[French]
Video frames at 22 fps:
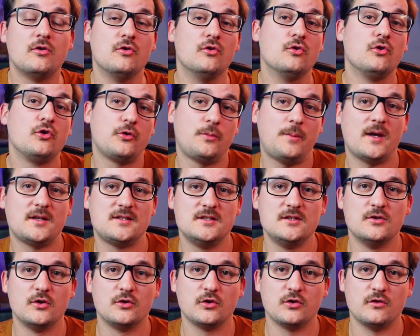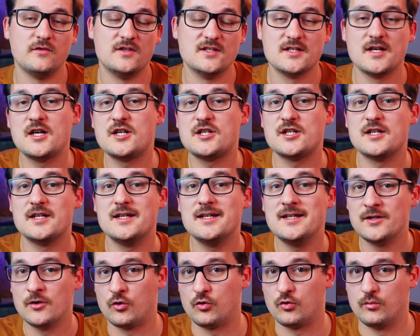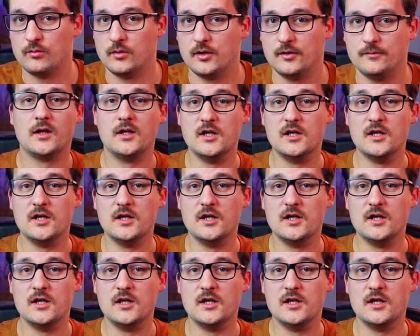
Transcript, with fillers: l'autre partie de notre visage est dans l'ombre.